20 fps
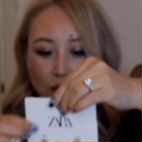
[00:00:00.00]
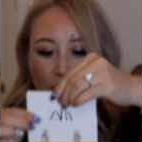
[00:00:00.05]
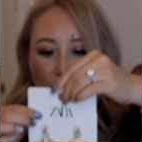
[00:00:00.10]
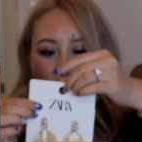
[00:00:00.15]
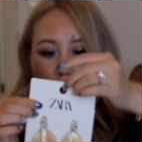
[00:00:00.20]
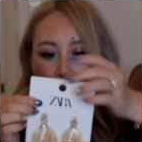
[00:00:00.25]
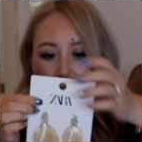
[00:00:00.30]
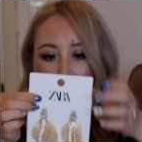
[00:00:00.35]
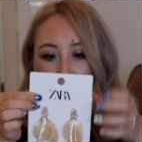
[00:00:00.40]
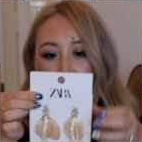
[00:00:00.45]
实
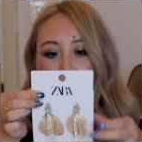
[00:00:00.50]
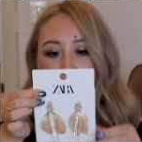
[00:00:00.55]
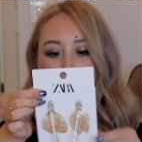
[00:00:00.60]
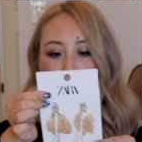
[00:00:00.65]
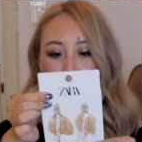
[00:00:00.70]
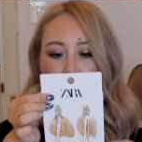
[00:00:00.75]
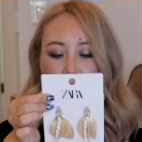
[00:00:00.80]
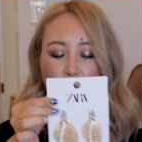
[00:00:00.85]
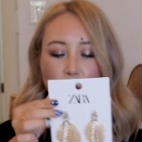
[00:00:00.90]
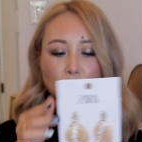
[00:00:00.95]
我很
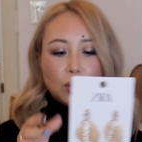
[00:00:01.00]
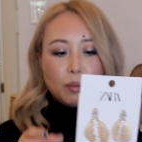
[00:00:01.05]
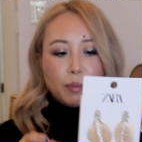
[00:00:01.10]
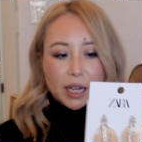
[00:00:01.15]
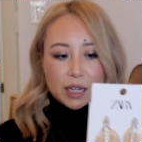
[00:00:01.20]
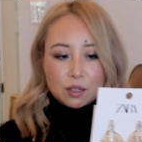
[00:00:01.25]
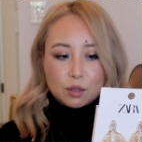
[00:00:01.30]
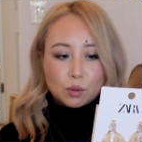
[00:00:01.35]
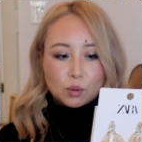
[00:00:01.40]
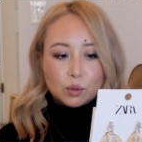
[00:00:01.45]
多时候
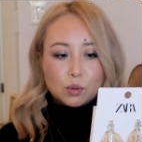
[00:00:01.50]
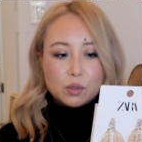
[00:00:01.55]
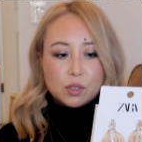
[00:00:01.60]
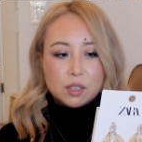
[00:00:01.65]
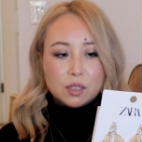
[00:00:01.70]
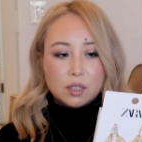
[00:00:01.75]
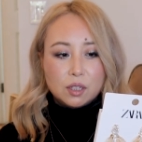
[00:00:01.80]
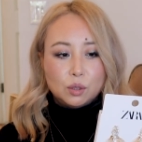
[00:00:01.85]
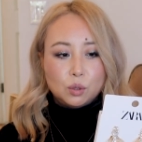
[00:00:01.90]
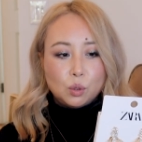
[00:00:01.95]
买这种东
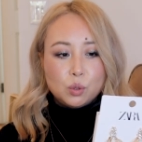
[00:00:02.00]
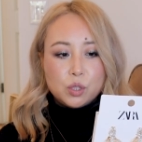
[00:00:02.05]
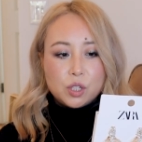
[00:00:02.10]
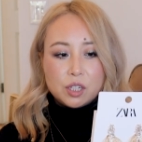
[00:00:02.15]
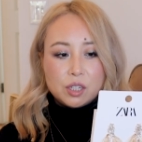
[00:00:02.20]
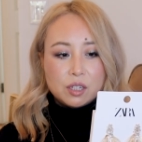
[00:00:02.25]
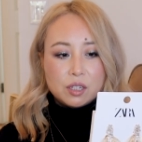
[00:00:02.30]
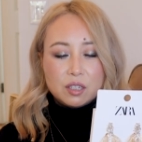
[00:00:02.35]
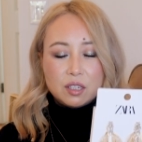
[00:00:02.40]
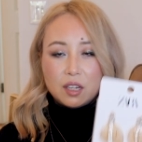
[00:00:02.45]
西都
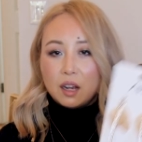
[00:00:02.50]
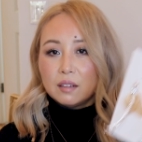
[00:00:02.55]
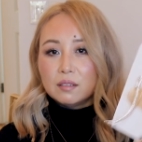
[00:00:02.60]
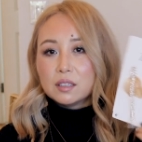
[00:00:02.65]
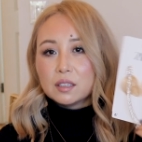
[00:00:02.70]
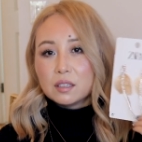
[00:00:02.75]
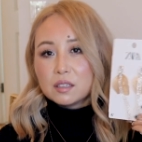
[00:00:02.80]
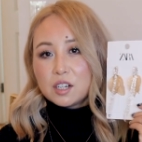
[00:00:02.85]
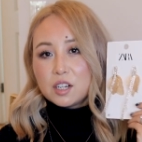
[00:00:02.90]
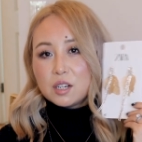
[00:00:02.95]
是想
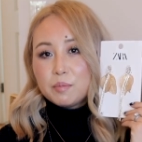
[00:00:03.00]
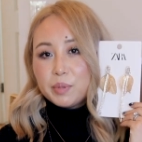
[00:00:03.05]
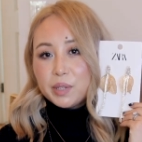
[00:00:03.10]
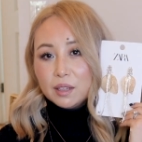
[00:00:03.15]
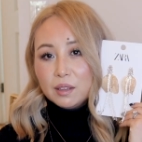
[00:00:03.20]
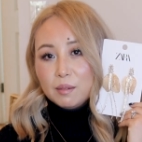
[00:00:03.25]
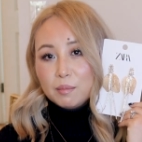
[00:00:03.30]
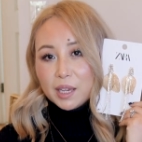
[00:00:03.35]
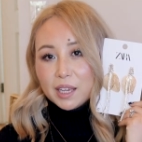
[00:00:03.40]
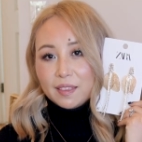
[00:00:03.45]
着视
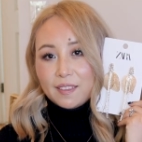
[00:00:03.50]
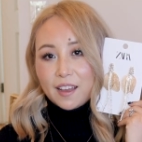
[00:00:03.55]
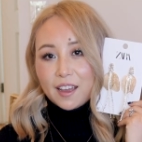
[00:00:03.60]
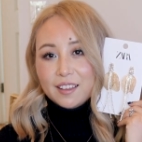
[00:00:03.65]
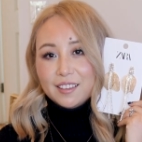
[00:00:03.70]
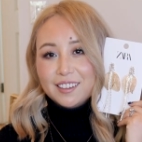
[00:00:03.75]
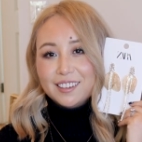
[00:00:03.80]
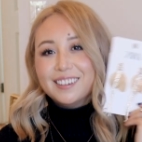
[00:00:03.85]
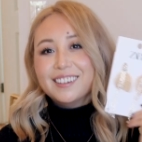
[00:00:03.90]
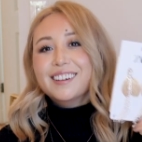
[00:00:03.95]
频里面
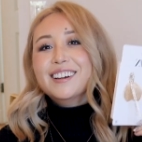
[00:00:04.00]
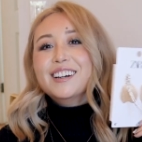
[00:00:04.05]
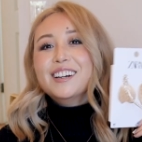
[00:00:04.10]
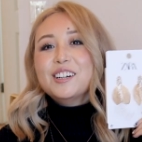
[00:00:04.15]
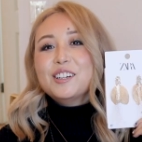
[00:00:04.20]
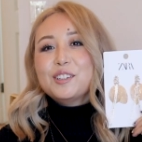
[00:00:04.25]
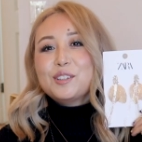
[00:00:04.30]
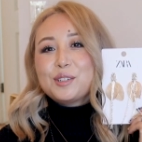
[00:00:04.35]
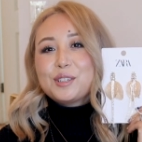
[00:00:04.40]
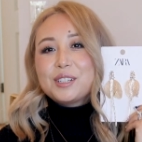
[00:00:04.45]
戴的，
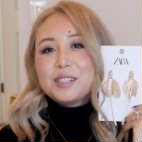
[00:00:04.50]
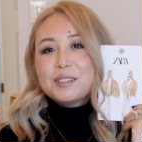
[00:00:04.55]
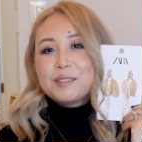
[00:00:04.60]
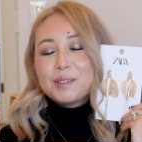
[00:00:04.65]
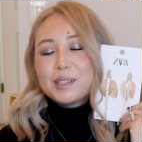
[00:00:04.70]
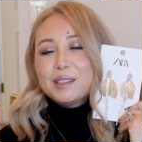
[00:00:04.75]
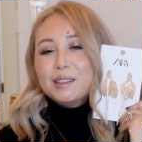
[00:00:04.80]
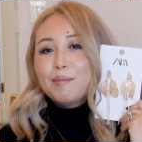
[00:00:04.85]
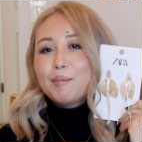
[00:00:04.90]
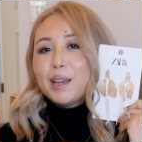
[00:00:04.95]
就视
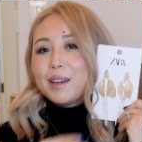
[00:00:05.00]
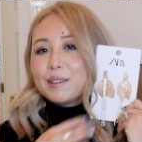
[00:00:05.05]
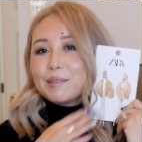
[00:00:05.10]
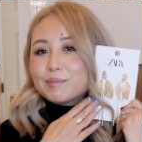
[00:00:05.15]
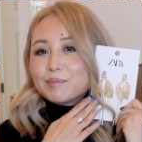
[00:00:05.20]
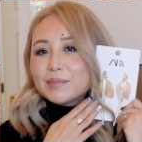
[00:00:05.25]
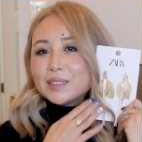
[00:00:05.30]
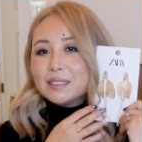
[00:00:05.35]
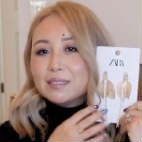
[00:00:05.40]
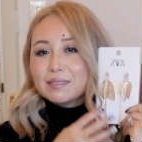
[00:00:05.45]
频里面
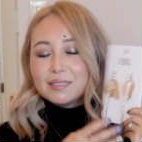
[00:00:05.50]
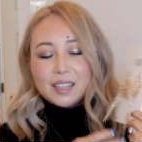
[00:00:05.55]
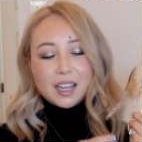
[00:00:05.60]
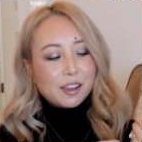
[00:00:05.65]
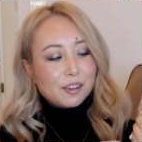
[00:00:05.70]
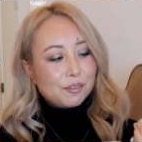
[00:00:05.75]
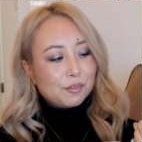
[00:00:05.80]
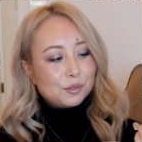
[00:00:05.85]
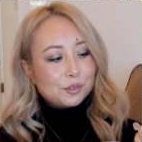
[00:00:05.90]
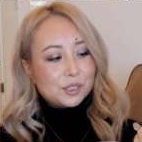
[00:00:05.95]

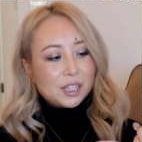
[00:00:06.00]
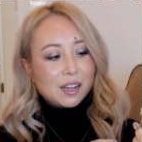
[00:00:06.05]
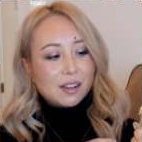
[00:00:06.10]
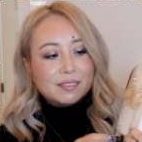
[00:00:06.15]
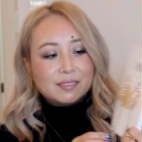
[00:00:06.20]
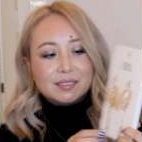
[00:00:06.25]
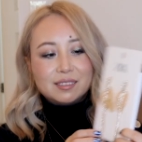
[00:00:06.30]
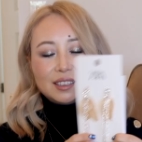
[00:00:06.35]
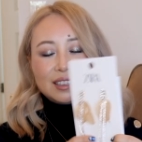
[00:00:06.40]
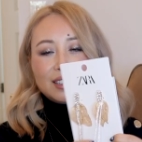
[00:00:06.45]
戴一副这
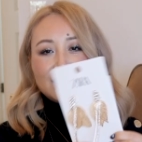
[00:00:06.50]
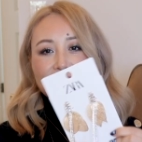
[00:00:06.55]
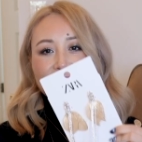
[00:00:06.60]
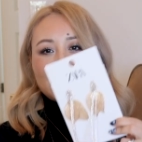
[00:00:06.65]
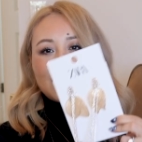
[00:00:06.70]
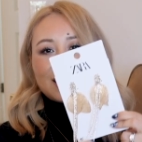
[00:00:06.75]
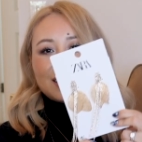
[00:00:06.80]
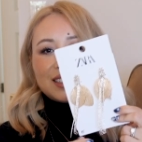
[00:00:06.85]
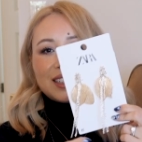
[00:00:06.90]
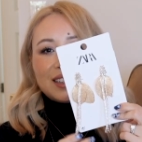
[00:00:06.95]
样
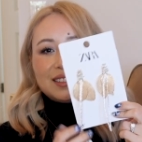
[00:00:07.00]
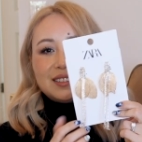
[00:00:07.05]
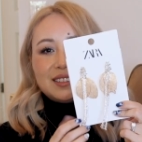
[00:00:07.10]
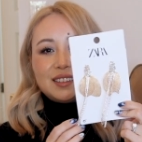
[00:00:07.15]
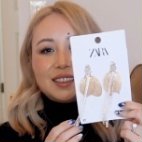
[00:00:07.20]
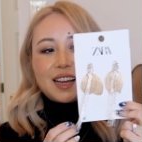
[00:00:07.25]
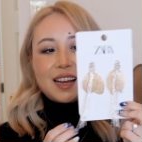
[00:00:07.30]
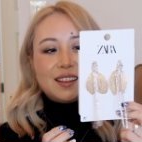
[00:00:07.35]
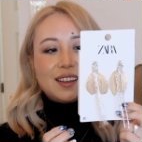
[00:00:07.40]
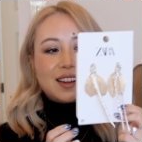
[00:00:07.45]
长长的
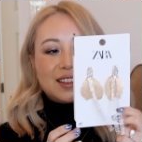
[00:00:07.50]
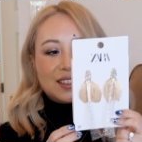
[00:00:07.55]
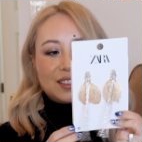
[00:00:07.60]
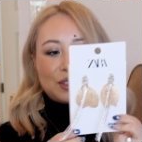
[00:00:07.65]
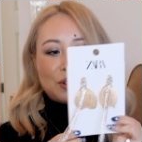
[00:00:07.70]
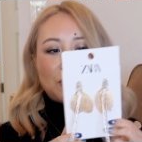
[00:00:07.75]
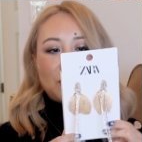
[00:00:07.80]
大大的耳